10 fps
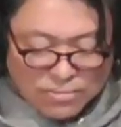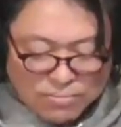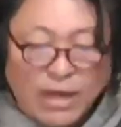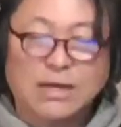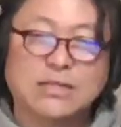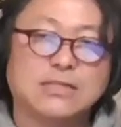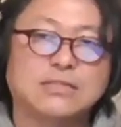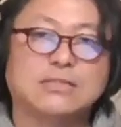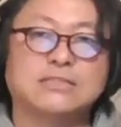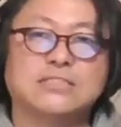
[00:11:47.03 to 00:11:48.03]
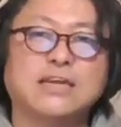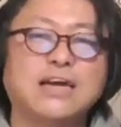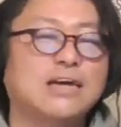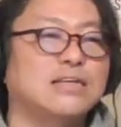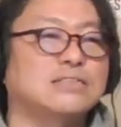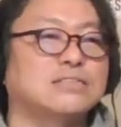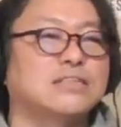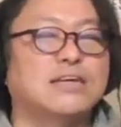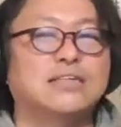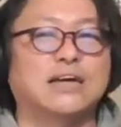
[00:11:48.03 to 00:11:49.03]
まあ、時系列
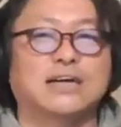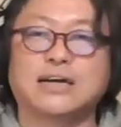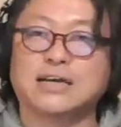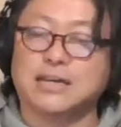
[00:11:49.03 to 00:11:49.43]
的な